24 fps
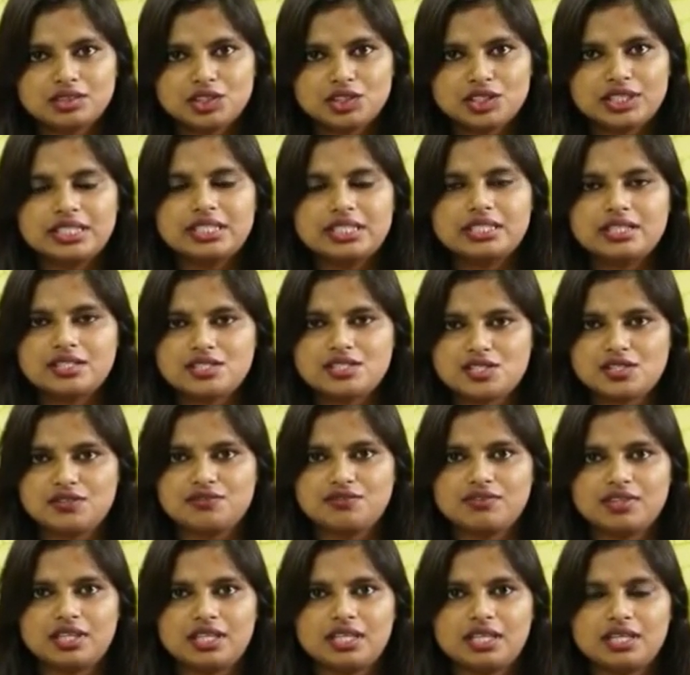थ्री
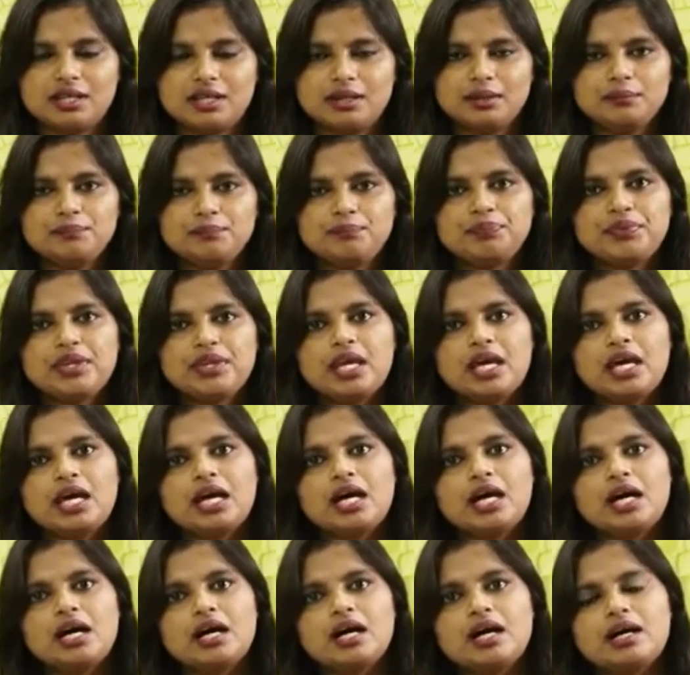अचीव की है
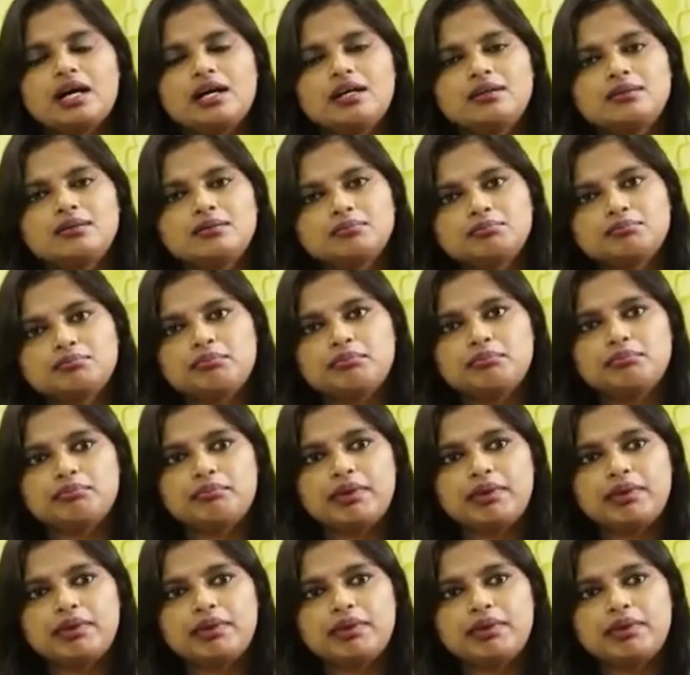um,